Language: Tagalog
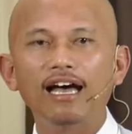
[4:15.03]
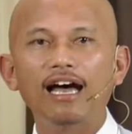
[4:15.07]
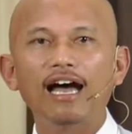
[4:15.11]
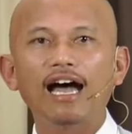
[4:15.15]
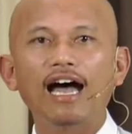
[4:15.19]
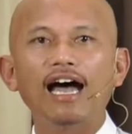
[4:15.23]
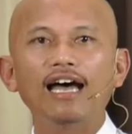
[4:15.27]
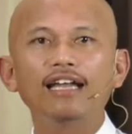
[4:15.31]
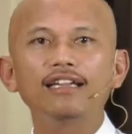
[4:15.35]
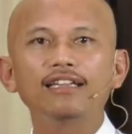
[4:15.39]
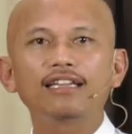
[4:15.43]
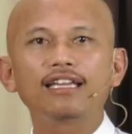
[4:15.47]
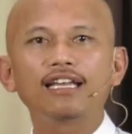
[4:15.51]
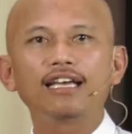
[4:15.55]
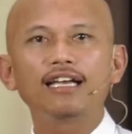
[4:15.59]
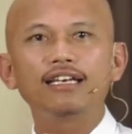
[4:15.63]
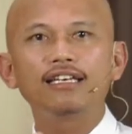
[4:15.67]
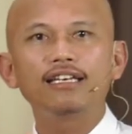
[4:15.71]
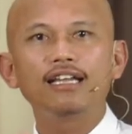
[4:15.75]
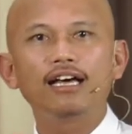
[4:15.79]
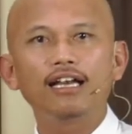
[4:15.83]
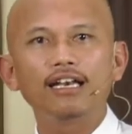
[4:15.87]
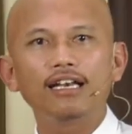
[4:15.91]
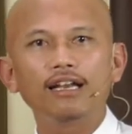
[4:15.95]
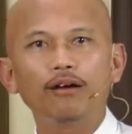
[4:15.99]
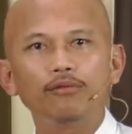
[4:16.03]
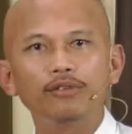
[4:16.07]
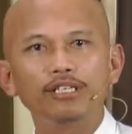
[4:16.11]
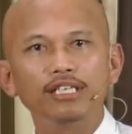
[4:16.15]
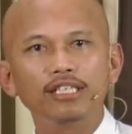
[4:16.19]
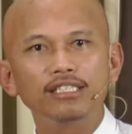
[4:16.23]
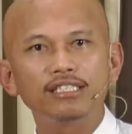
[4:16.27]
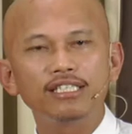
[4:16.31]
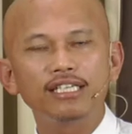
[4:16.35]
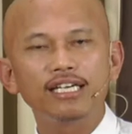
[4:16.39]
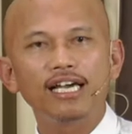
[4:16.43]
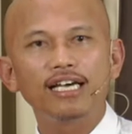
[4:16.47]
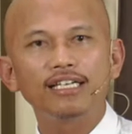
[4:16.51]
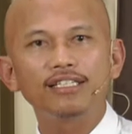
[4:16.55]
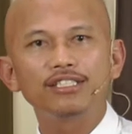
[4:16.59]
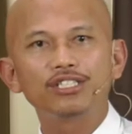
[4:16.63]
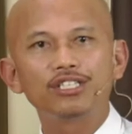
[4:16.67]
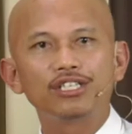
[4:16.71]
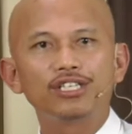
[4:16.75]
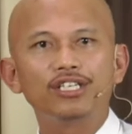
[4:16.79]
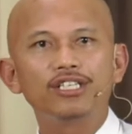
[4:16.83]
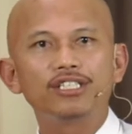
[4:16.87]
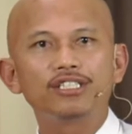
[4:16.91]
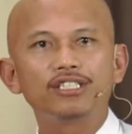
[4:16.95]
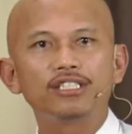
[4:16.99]
until the Laodicean
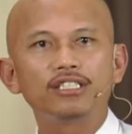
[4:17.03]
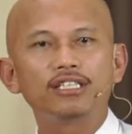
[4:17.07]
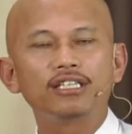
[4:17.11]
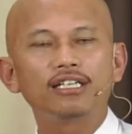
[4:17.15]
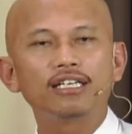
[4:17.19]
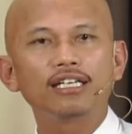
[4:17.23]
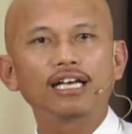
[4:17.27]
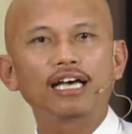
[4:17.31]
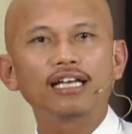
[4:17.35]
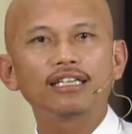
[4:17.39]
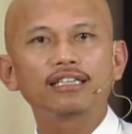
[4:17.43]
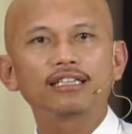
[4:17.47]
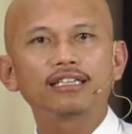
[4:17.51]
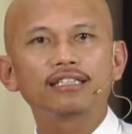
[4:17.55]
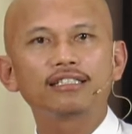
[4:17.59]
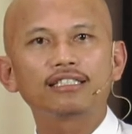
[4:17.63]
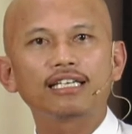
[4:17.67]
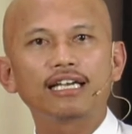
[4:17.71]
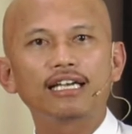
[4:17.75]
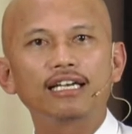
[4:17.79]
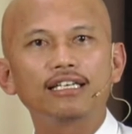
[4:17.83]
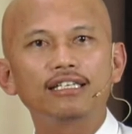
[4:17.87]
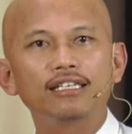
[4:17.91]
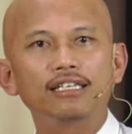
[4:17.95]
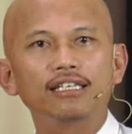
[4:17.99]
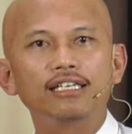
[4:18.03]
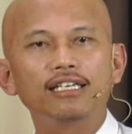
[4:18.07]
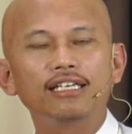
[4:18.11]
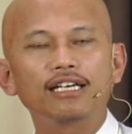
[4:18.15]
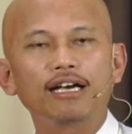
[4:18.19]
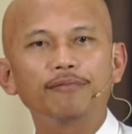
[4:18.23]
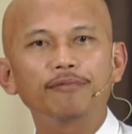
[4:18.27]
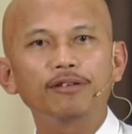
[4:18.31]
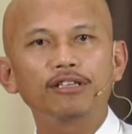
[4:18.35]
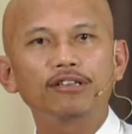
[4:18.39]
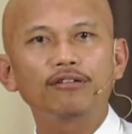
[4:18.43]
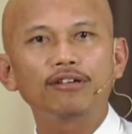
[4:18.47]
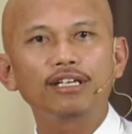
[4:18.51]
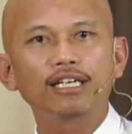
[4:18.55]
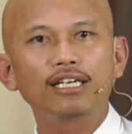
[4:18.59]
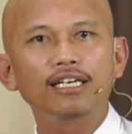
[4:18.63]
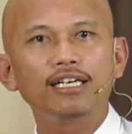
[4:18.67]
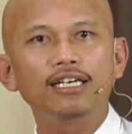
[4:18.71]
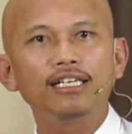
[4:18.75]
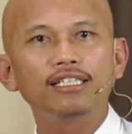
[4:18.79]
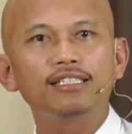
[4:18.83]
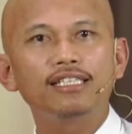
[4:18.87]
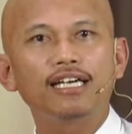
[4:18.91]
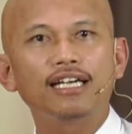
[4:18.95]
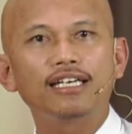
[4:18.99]
church at sa ikapitong
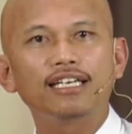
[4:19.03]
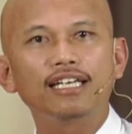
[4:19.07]
iglesia,